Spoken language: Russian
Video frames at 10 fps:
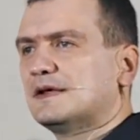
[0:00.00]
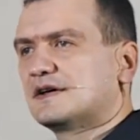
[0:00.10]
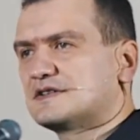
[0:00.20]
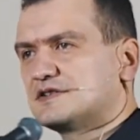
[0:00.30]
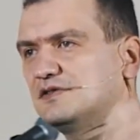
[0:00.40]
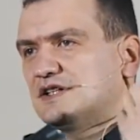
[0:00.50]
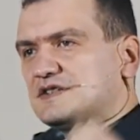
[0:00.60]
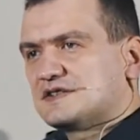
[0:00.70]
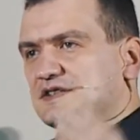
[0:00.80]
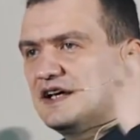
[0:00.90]
разрывать
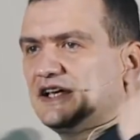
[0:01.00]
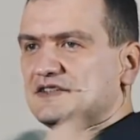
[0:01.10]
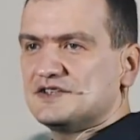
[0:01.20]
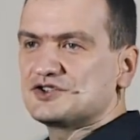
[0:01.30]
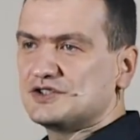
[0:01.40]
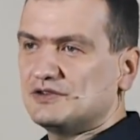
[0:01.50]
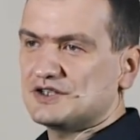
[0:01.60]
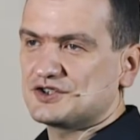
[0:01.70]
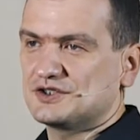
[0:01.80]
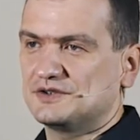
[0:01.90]
сердца и одежды
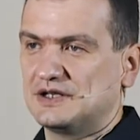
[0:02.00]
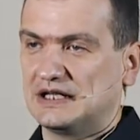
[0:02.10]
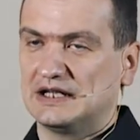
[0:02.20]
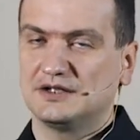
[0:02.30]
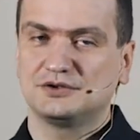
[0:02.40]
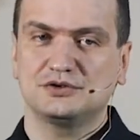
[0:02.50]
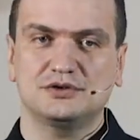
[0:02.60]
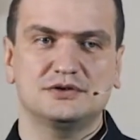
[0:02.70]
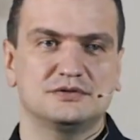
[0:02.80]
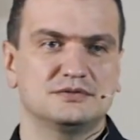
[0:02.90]
ваши,
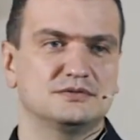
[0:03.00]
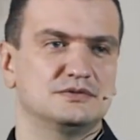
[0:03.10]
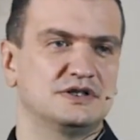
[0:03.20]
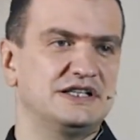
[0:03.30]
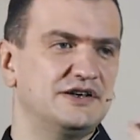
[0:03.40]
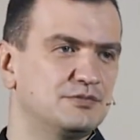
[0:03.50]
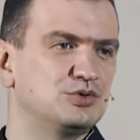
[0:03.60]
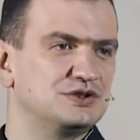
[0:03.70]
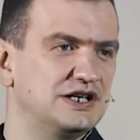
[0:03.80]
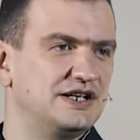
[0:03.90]
то гнев
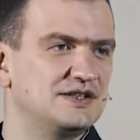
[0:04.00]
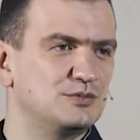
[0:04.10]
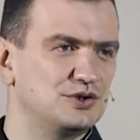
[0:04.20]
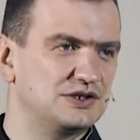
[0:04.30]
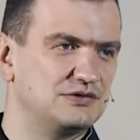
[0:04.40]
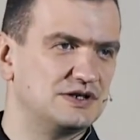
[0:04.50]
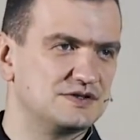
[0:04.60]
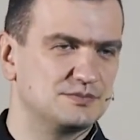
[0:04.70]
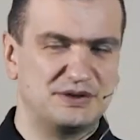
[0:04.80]
будет гореть мой на вас.